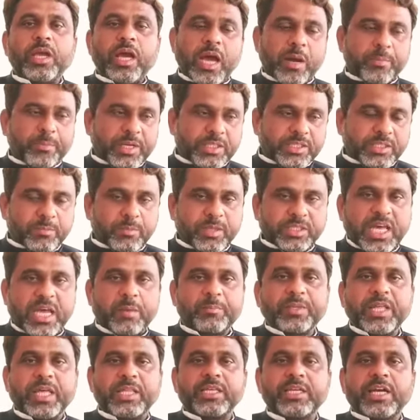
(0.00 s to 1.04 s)
अपने जिम्मेदार
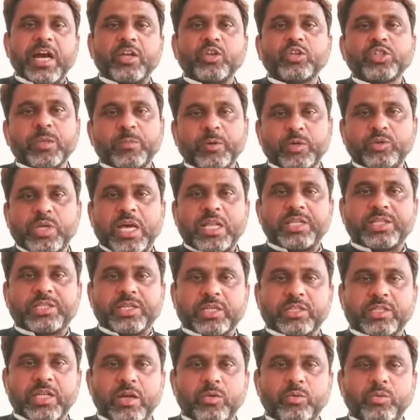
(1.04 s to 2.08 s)
पदाधिकारियों से भी गुजारिश
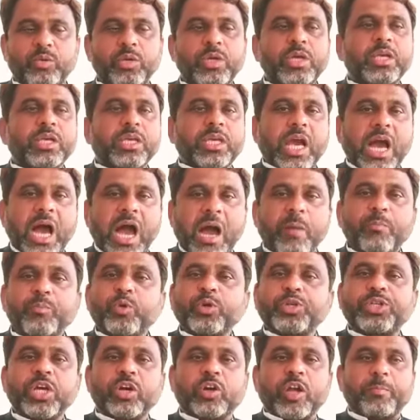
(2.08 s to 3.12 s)
करता हूं कि आप
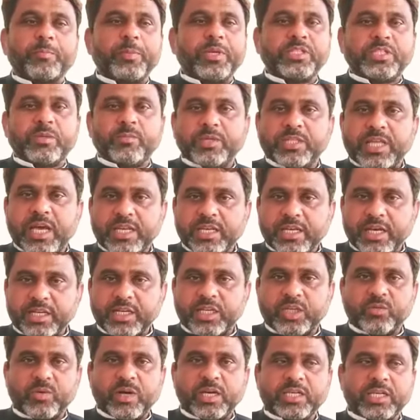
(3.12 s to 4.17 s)
उठिए और अपनी जिम्मेदारी का
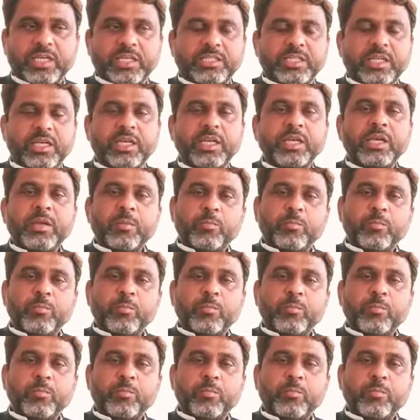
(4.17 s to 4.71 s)
निर्वहन कीजिए